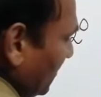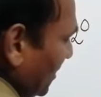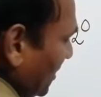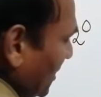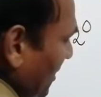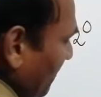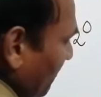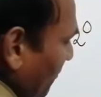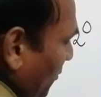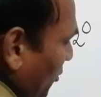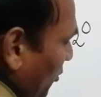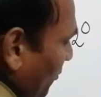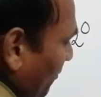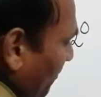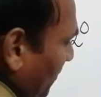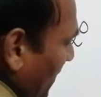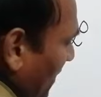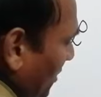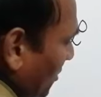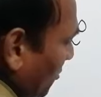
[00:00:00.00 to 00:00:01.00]
देते हैं
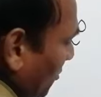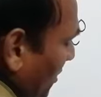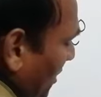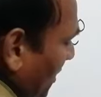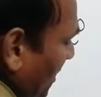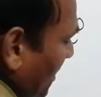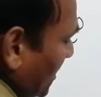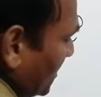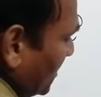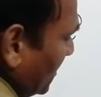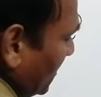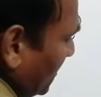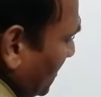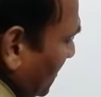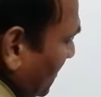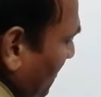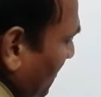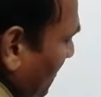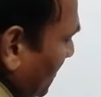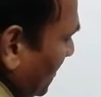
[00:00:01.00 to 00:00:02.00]
प्रोपानोएक एसिड
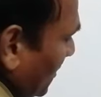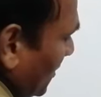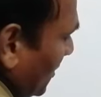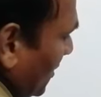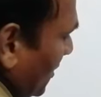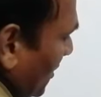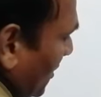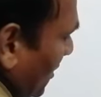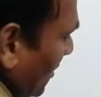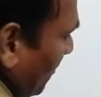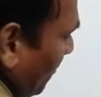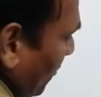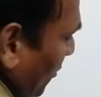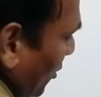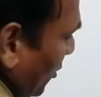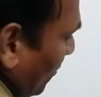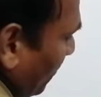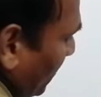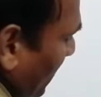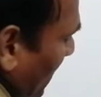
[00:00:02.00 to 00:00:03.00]

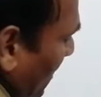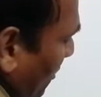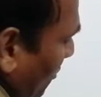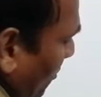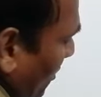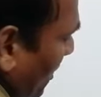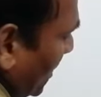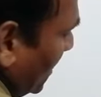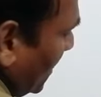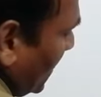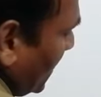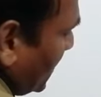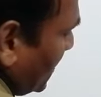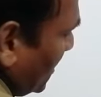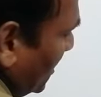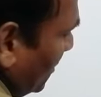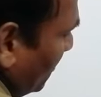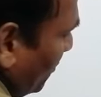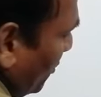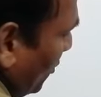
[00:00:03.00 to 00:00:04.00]
प्रोपानोएक
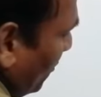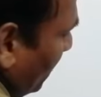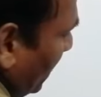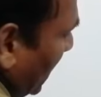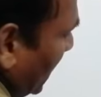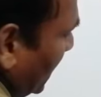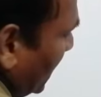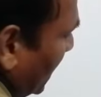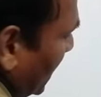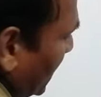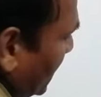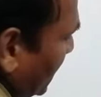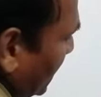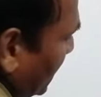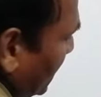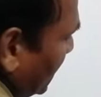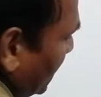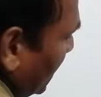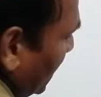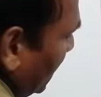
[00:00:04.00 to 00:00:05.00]
एसिड प्रोपाइनिक एसिड
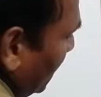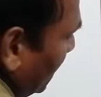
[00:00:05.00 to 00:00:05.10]
इसका